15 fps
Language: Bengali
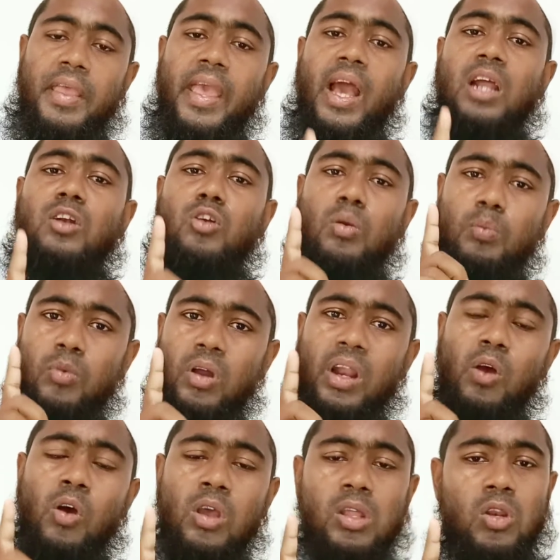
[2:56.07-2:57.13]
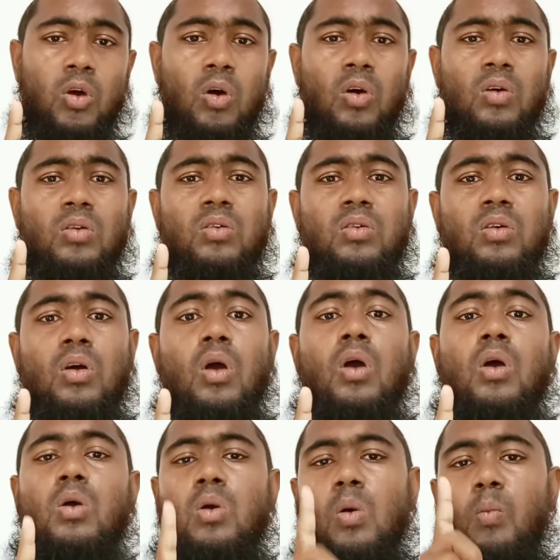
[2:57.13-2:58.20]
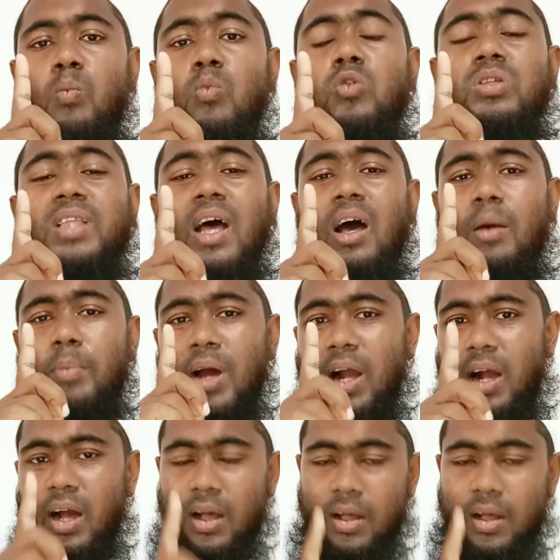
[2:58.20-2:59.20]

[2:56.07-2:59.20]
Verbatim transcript: এক নম্বরে হইল মুতাবাহ